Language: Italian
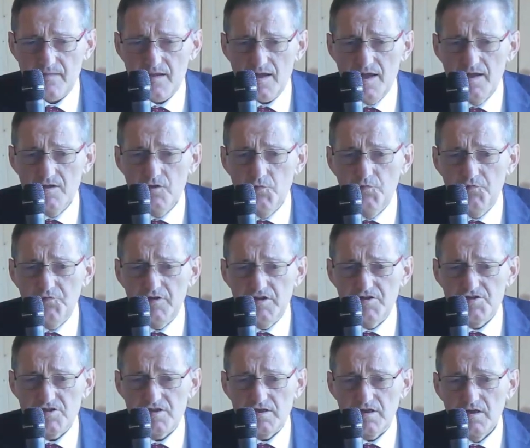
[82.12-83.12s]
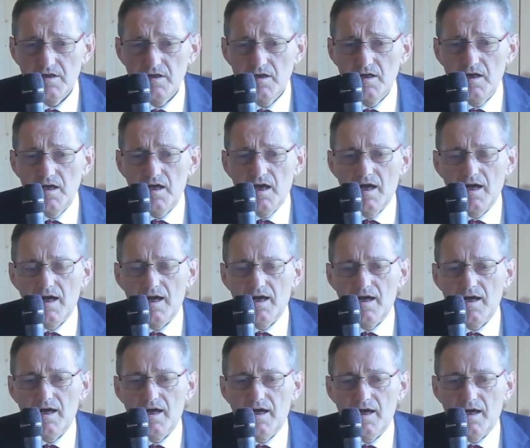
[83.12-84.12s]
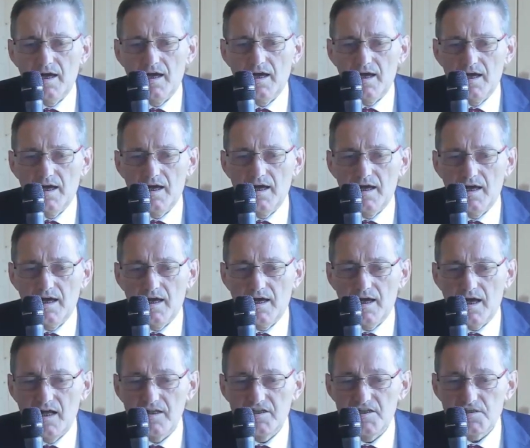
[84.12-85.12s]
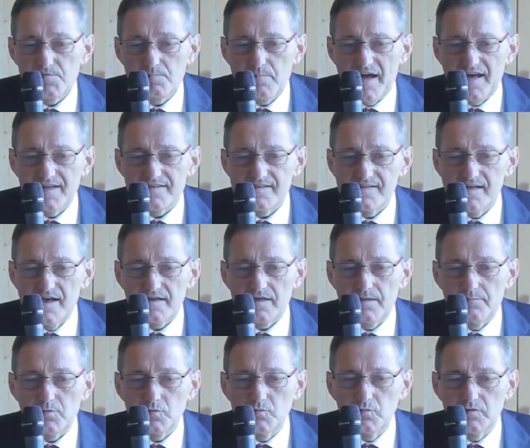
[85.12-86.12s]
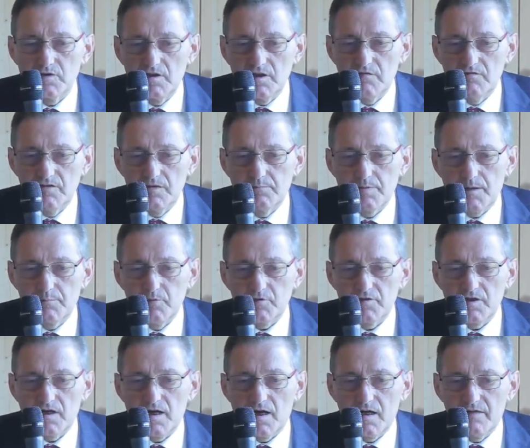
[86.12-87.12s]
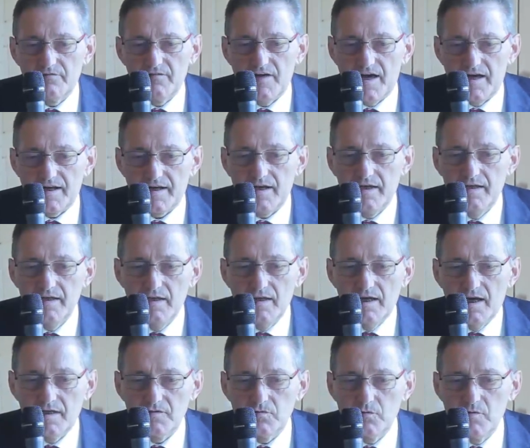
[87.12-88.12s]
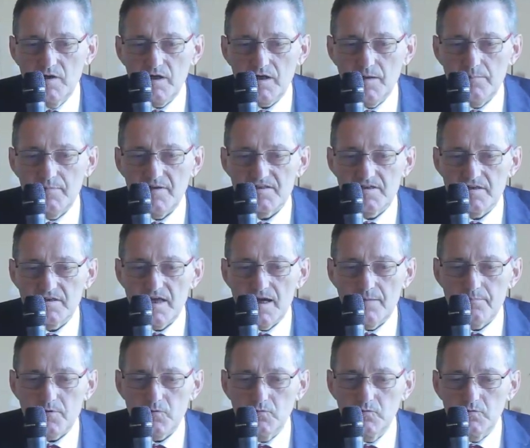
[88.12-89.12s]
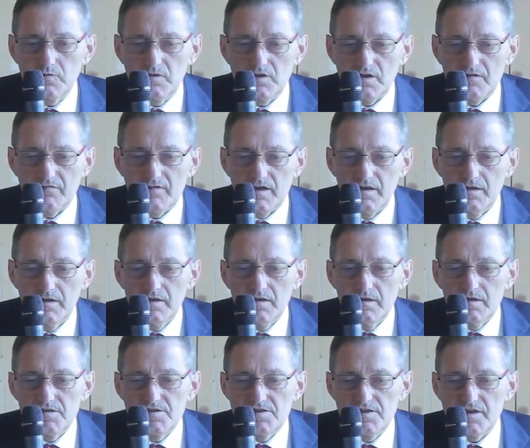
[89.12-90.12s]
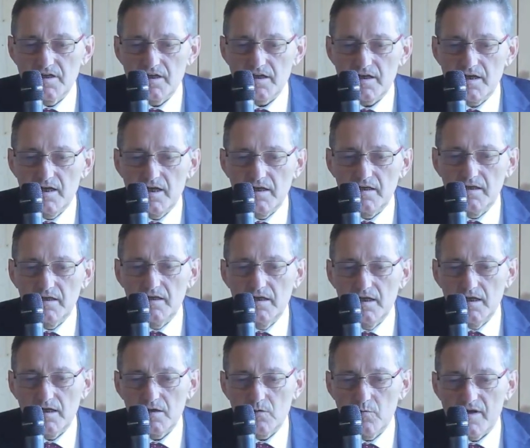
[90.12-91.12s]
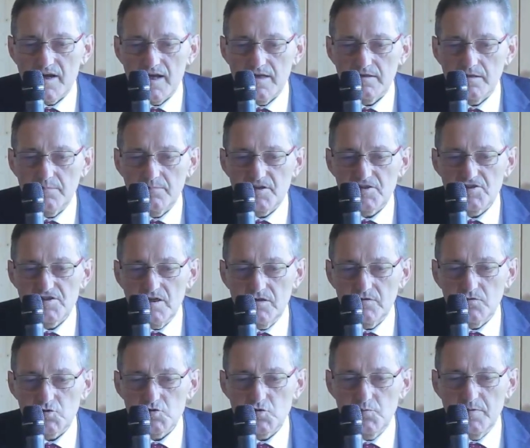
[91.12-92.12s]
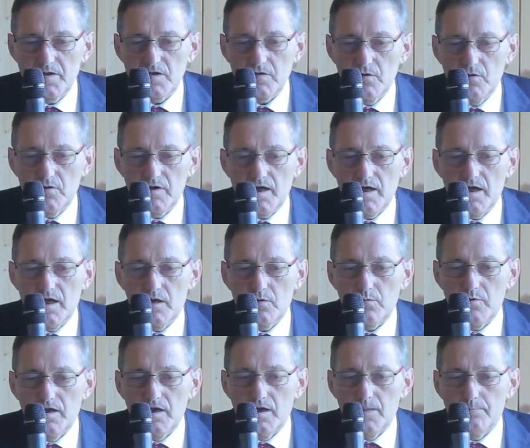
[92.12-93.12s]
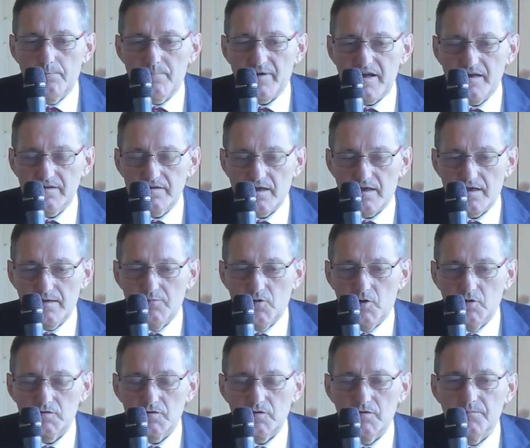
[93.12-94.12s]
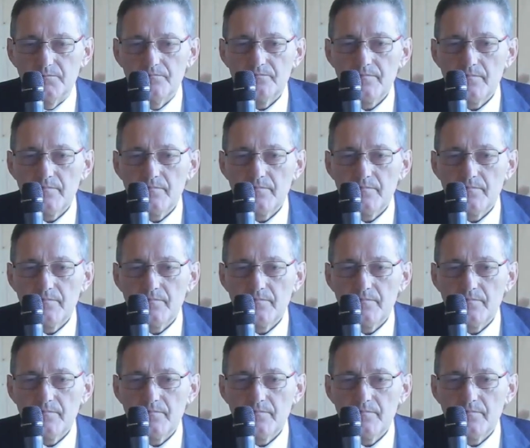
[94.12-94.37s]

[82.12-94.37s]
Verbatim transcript: agli uffici, a, agli spazi anche produttivi per poter arrivare ad una capacità produttiva circa il 40% superiore a quella pre-terremoto.